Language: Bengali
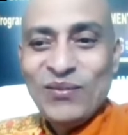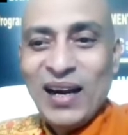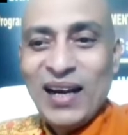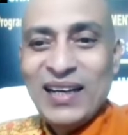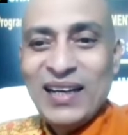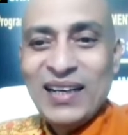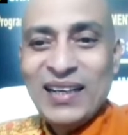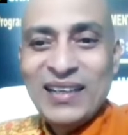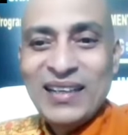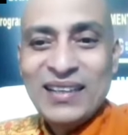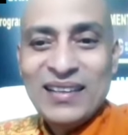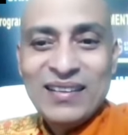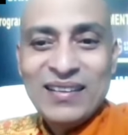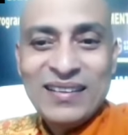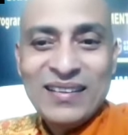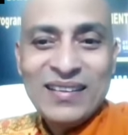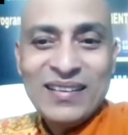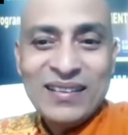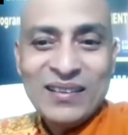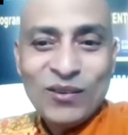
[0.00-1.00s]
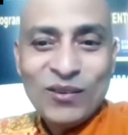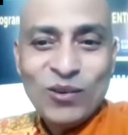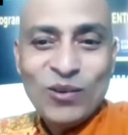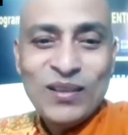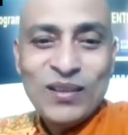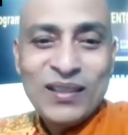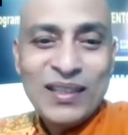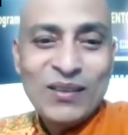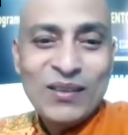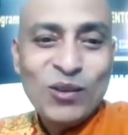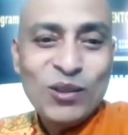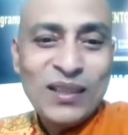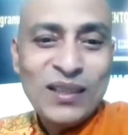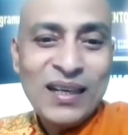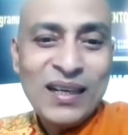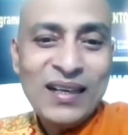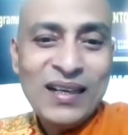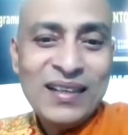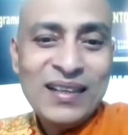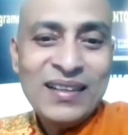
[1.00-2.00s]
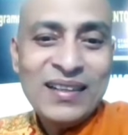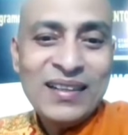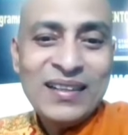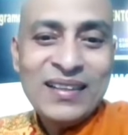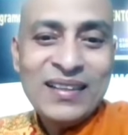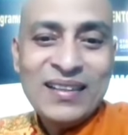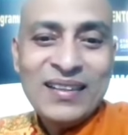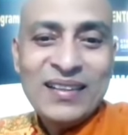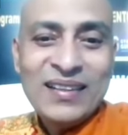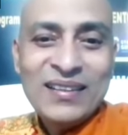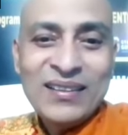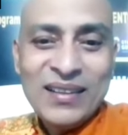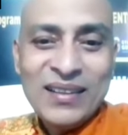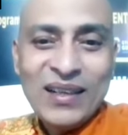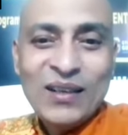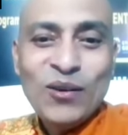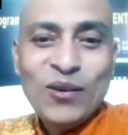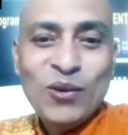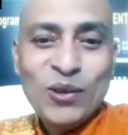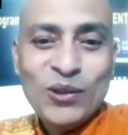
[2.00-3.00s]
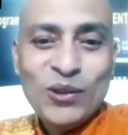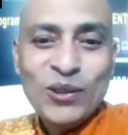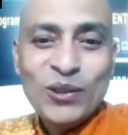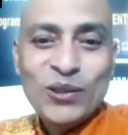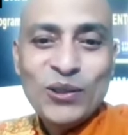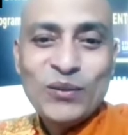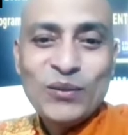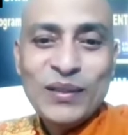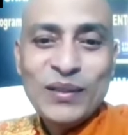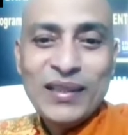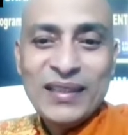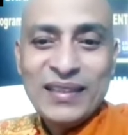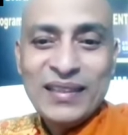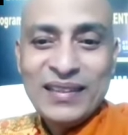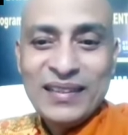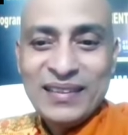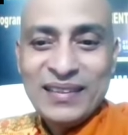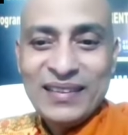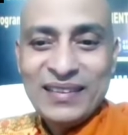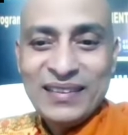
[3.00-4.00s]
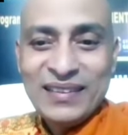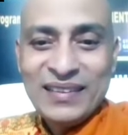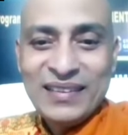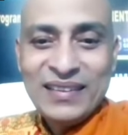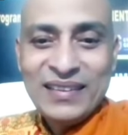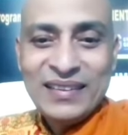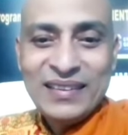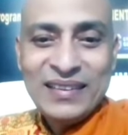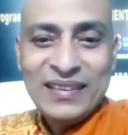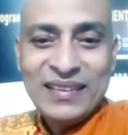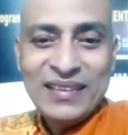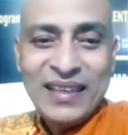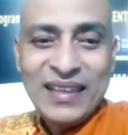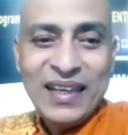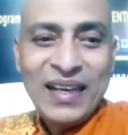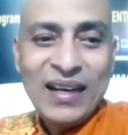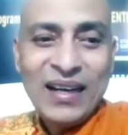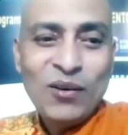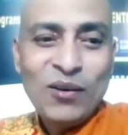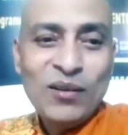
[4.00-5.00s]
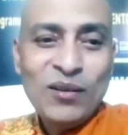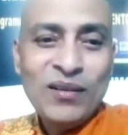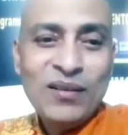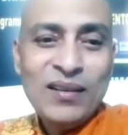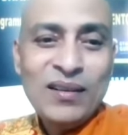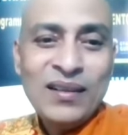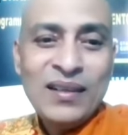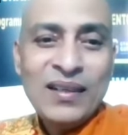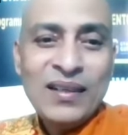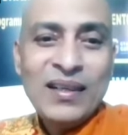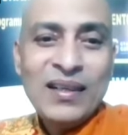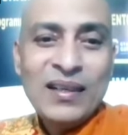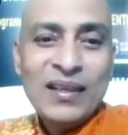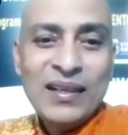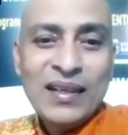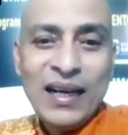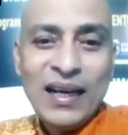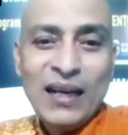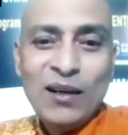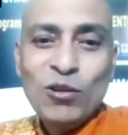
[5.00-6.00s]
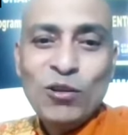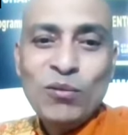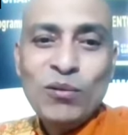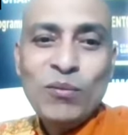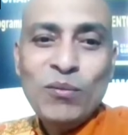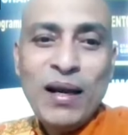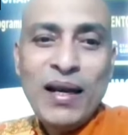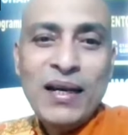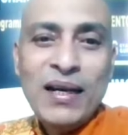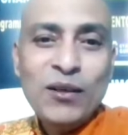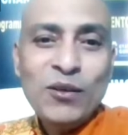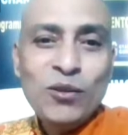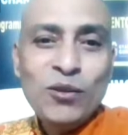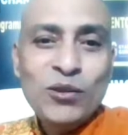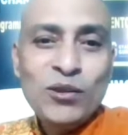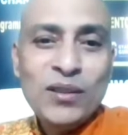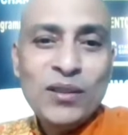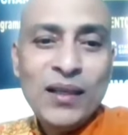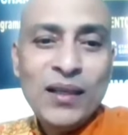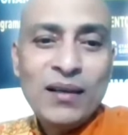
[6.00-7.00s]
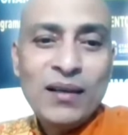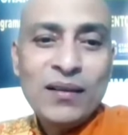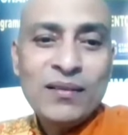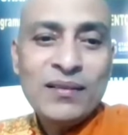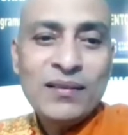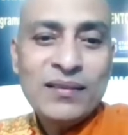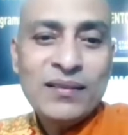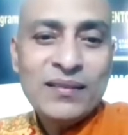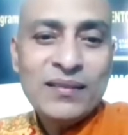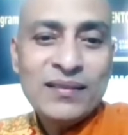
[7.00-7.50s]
বাইরে কোন দেবতা কে খোঁজো তুমি এখন কেন তুমি বাইরে খুঁজছো জানো